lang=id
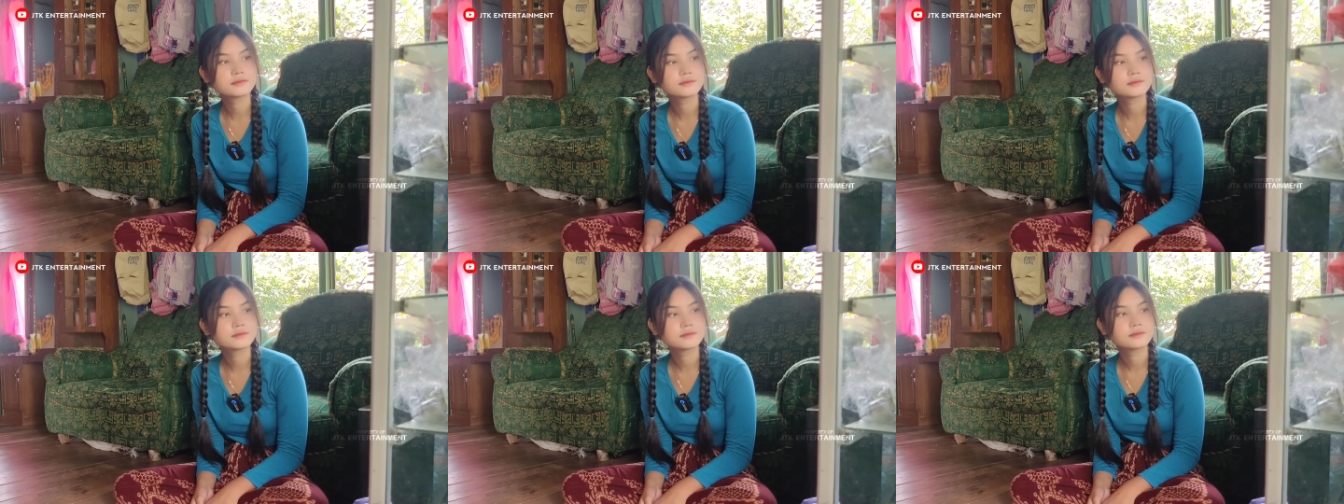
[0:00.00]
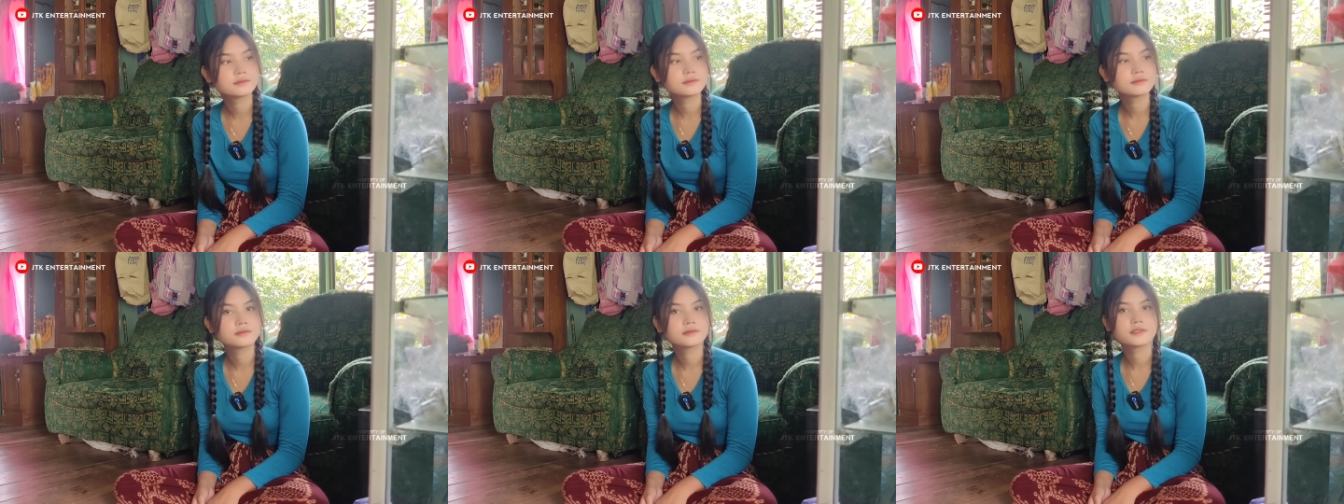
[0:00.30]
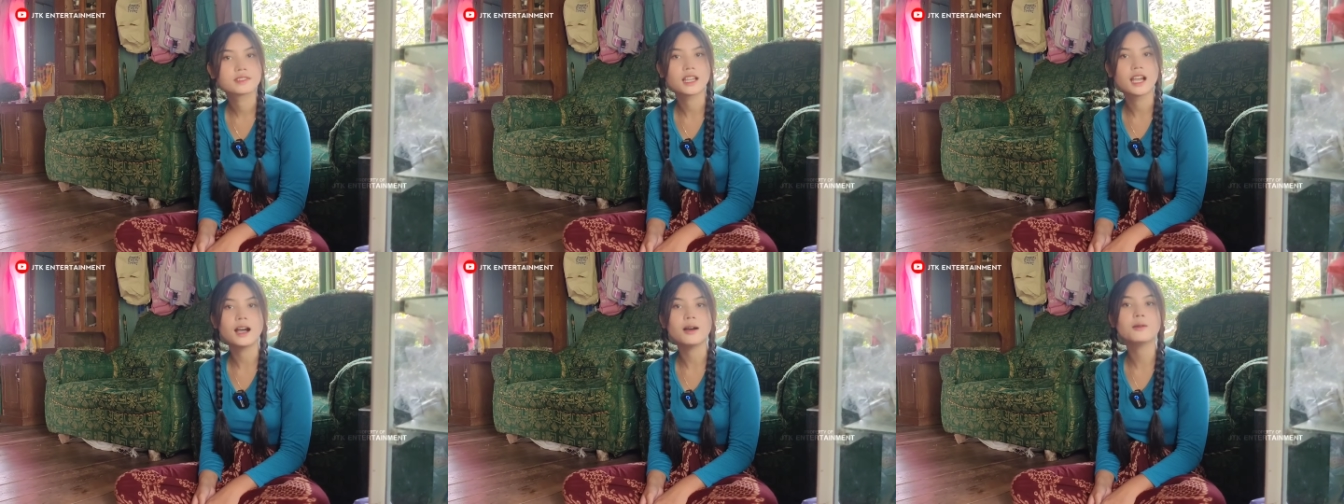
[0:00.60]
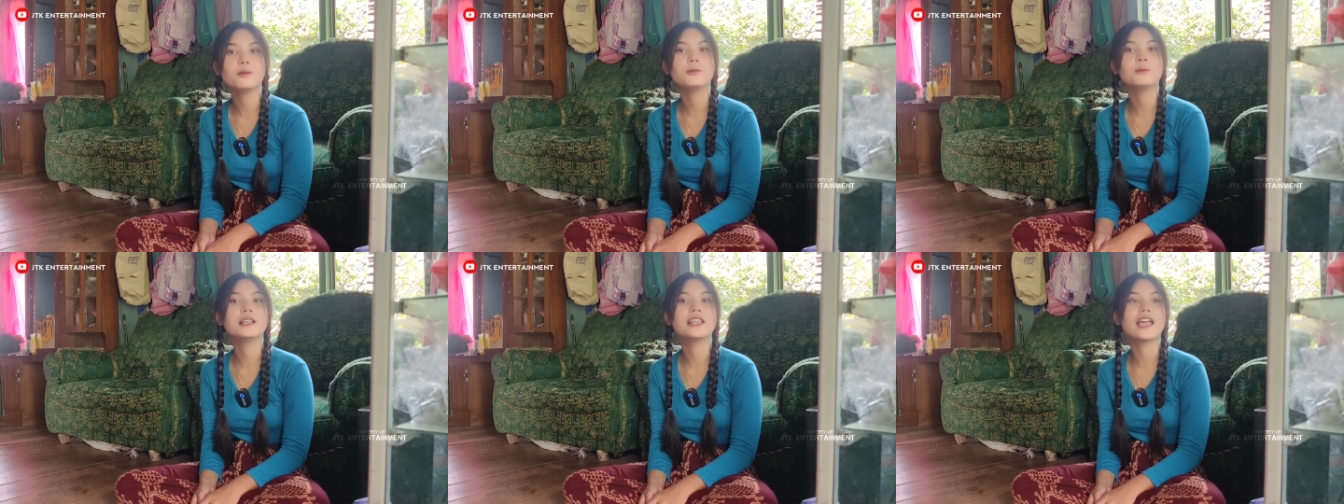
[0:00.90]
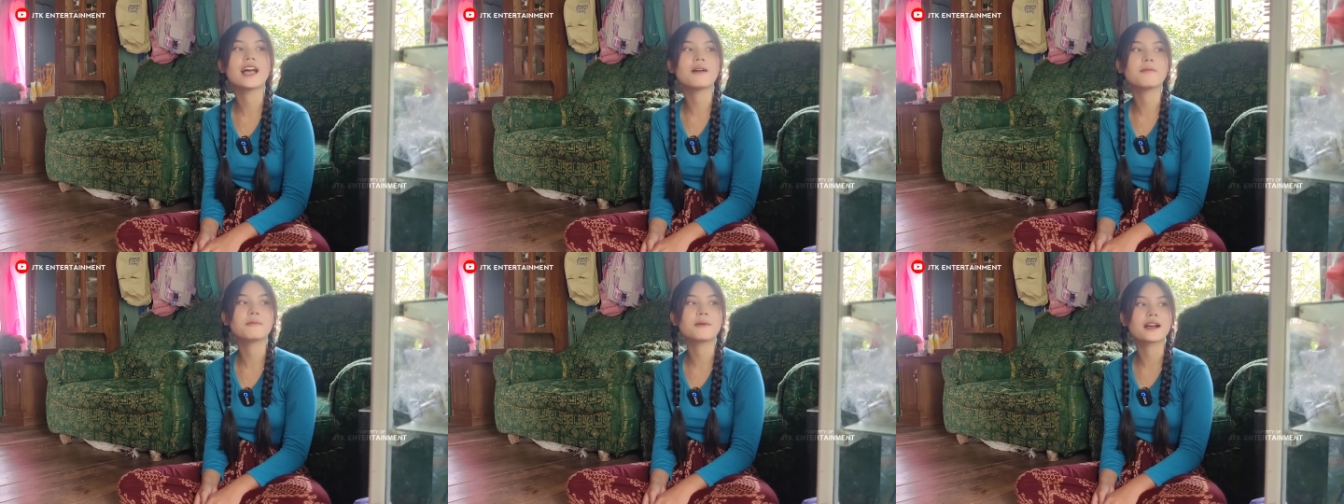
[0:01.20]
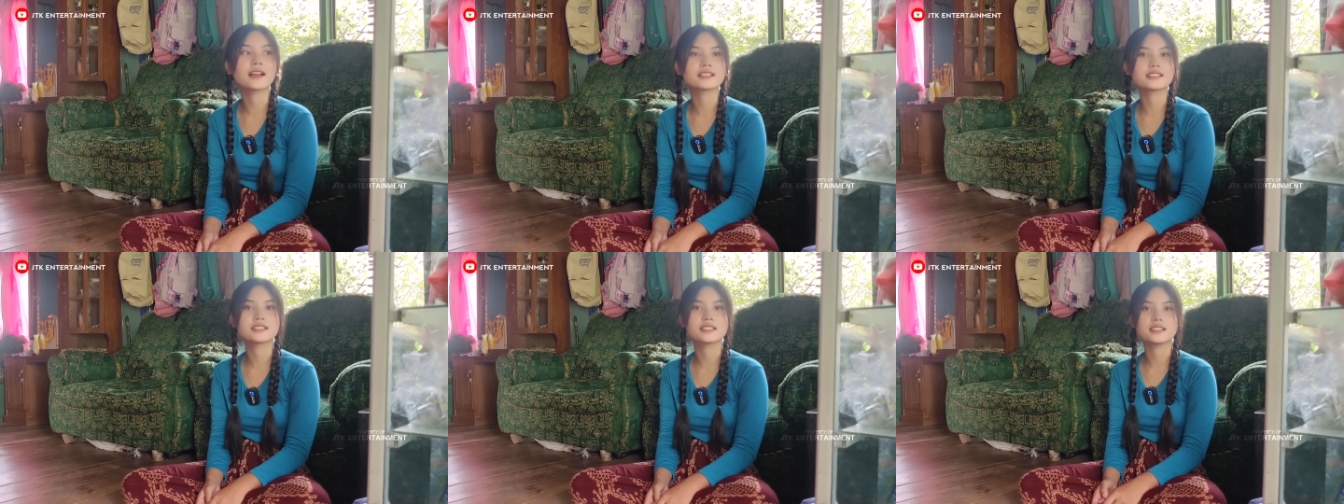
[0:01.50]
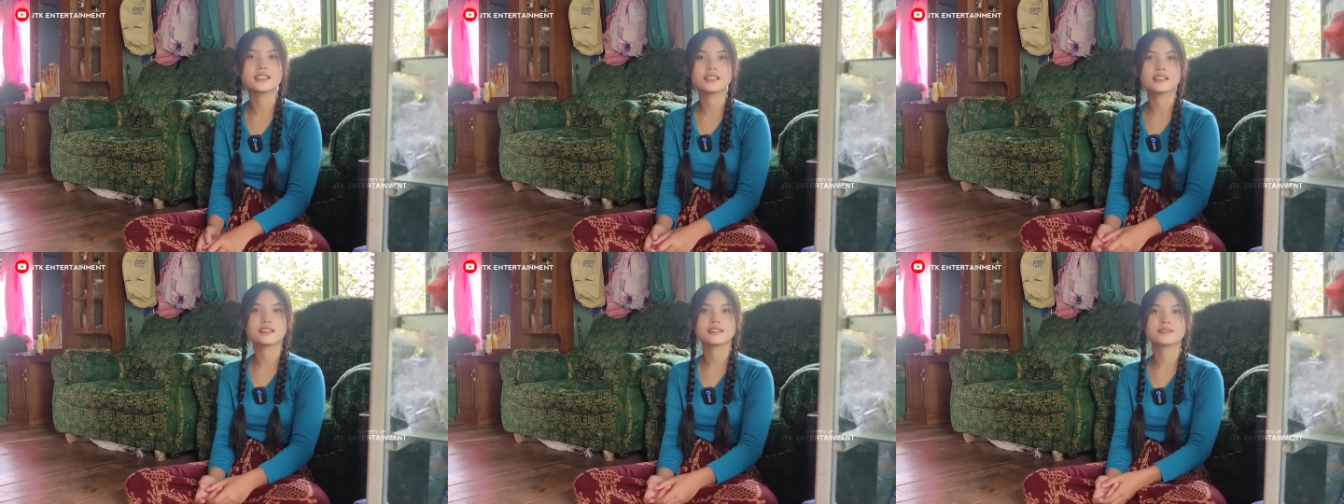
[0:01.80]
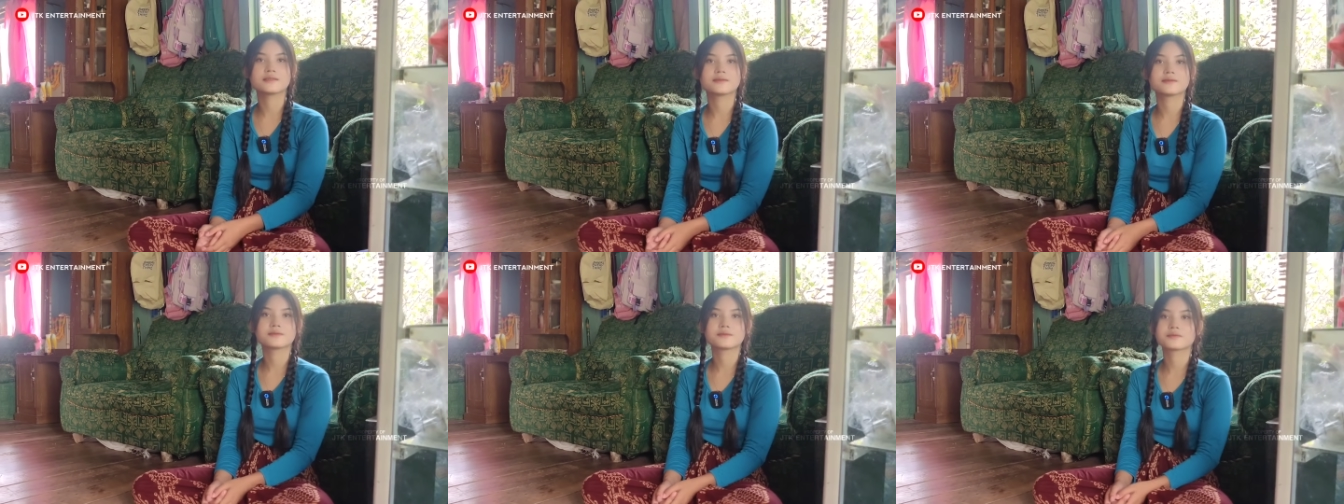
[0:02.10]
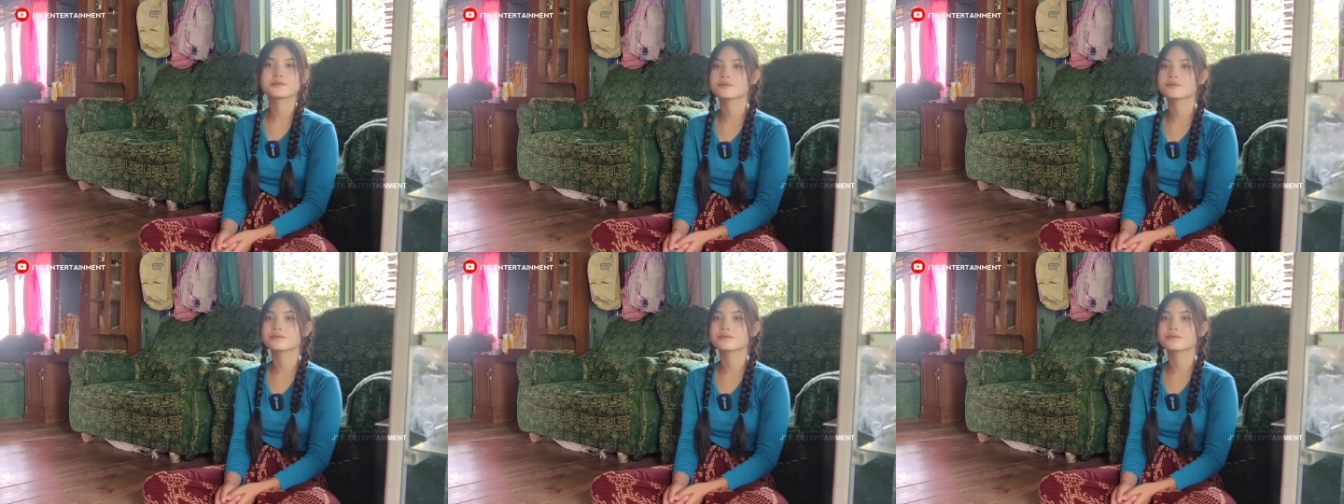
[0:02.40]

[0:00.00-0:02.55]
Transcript: pada sekolah aku beli apa oh lagi pada sekolah